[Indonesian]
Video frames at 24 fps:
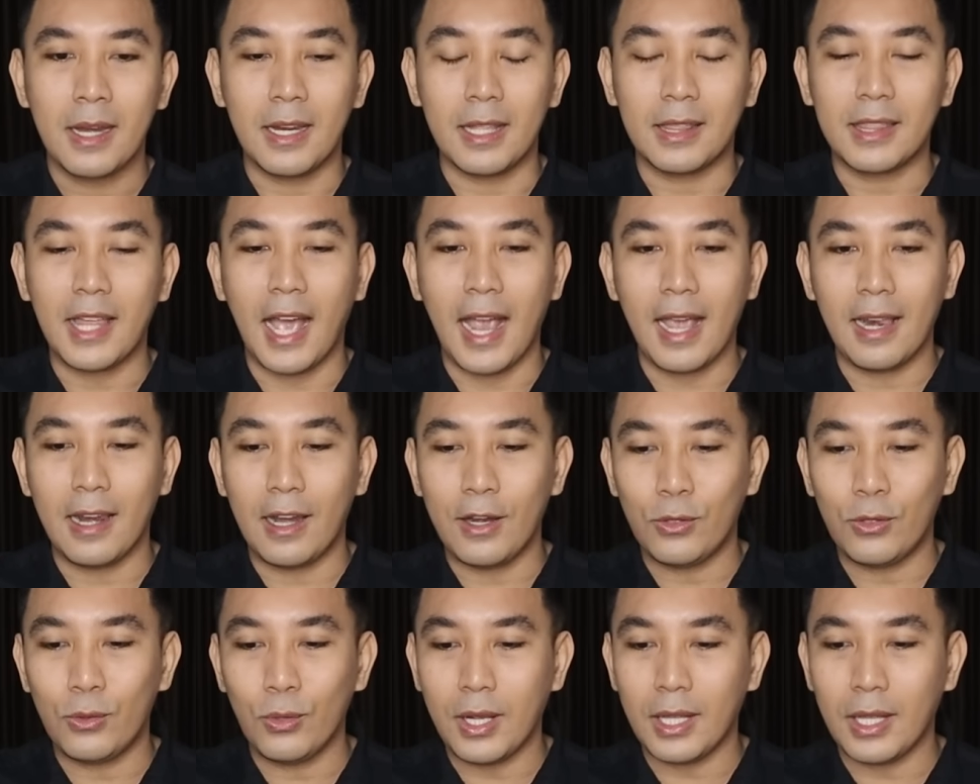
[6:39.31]
Di
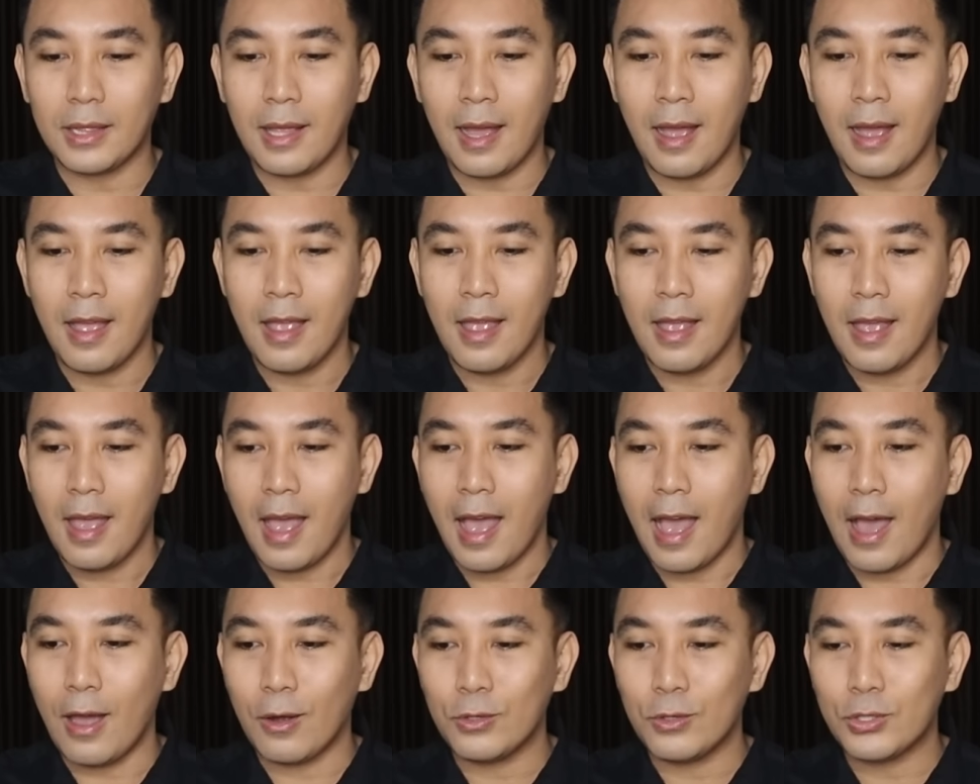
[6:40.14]
Thailand itu kita
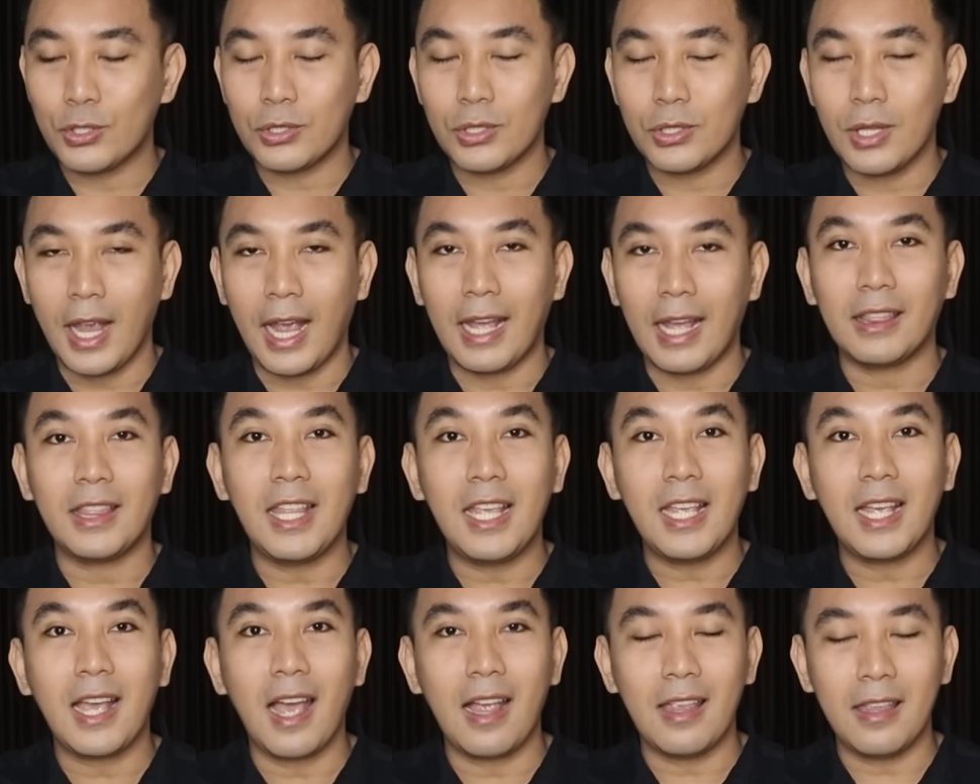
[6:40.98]
harus
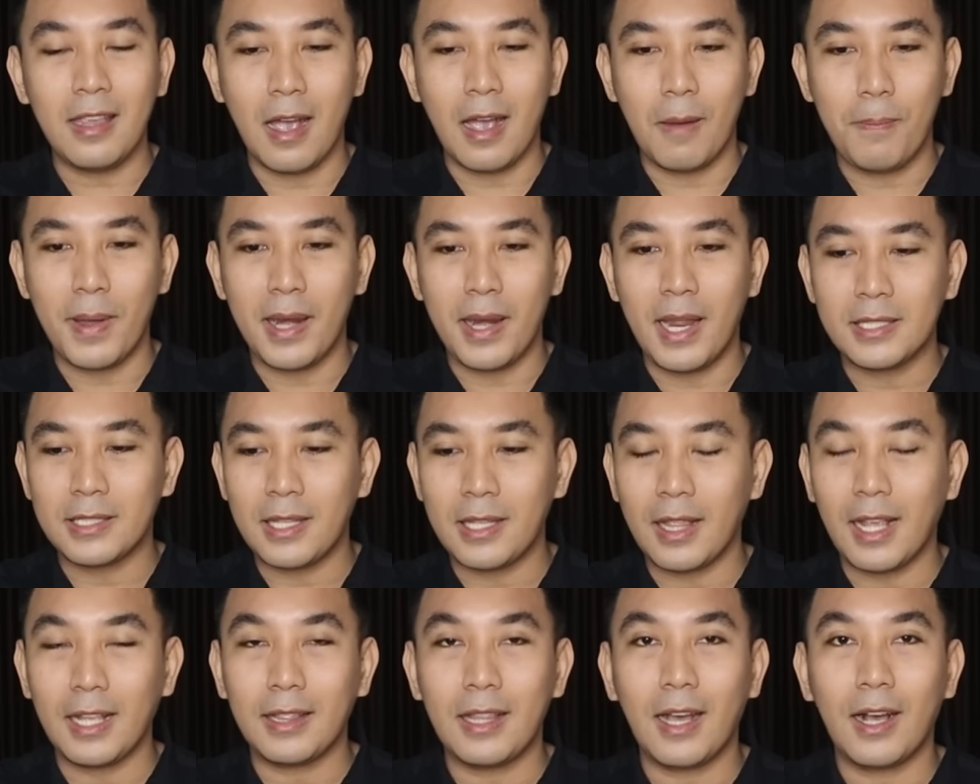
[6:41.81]
etikanya pada
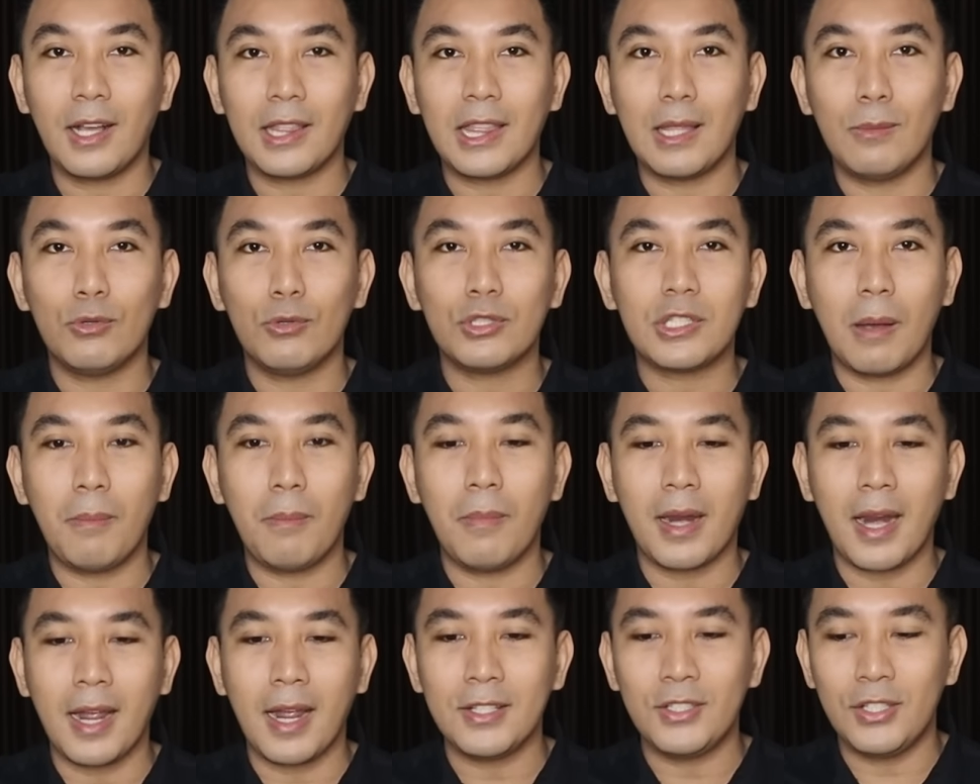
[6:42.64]
saat kita ketemu
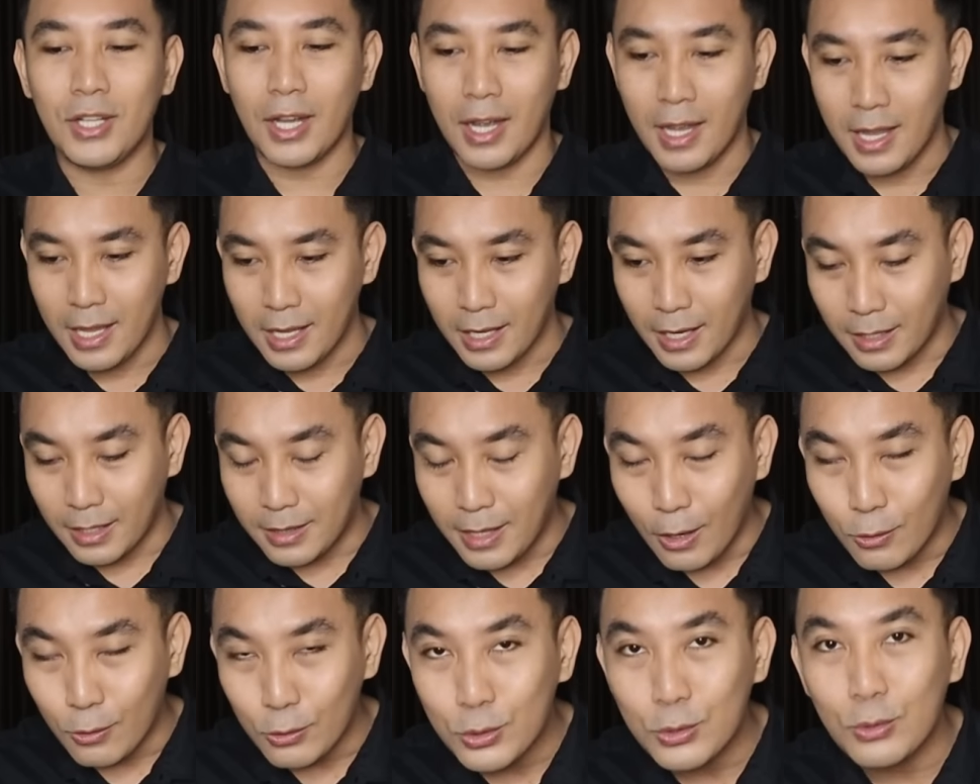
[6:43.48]
sama raja,
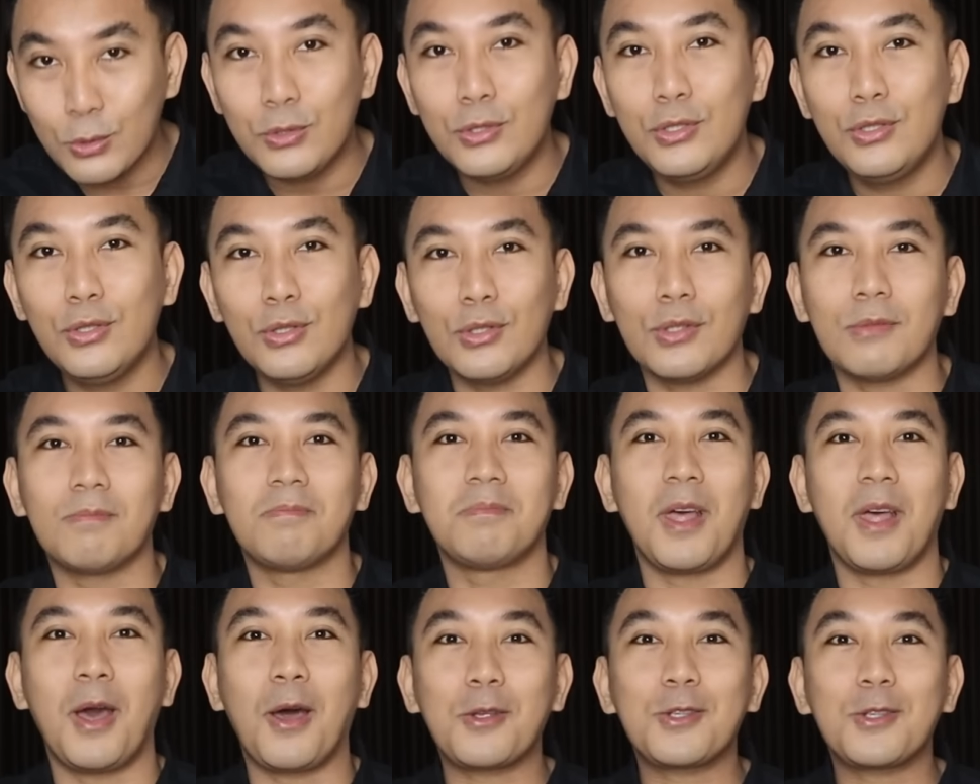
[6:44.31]
kita harus sujud,
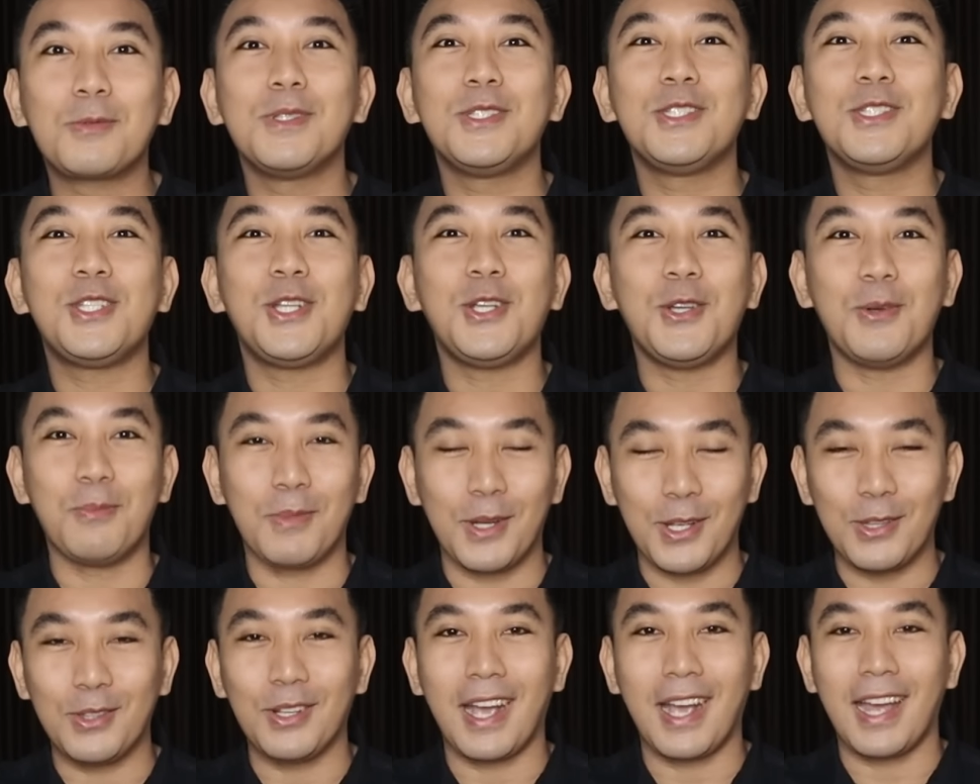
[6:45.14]
harus mencium
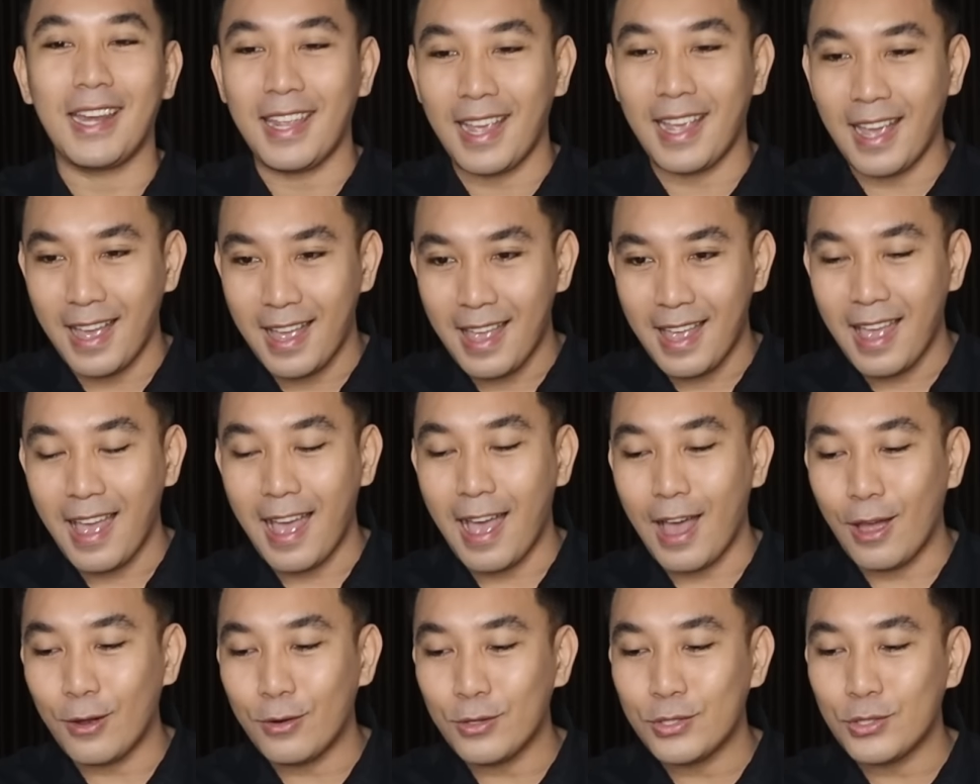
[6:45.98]
gitu kan ya,
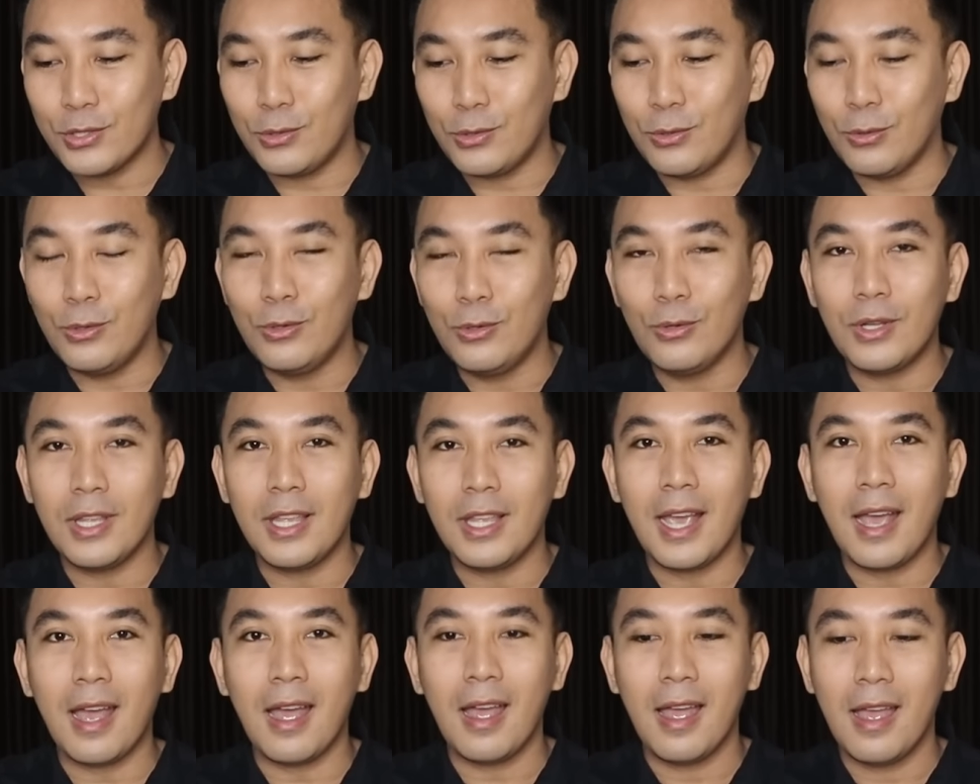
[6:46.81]
harus
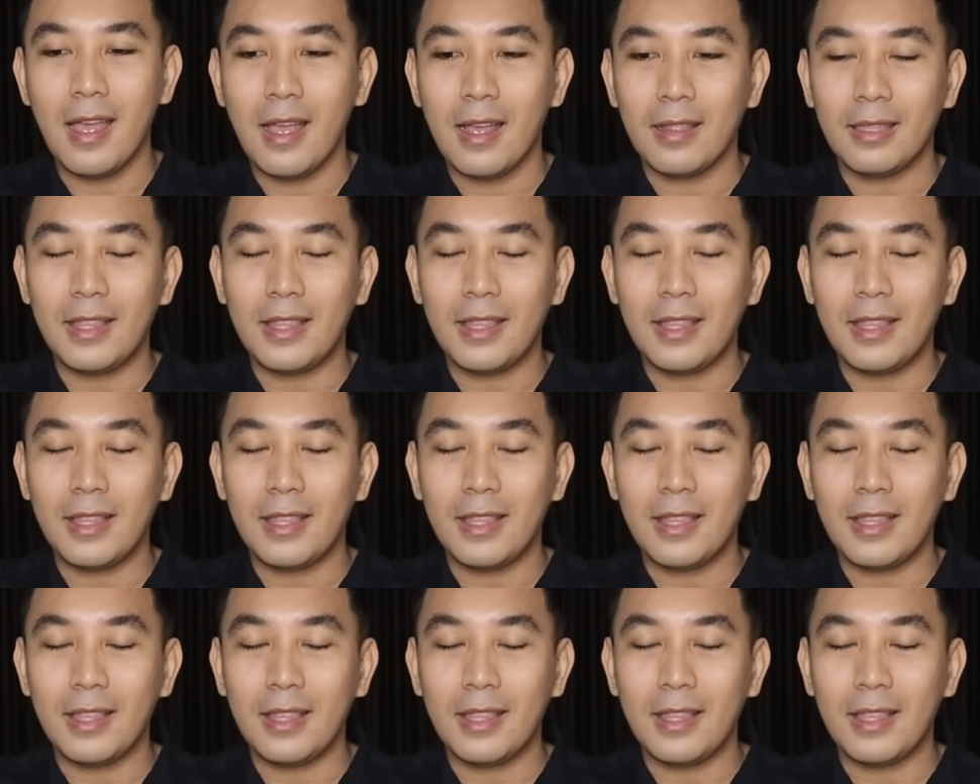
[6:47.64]
duduknya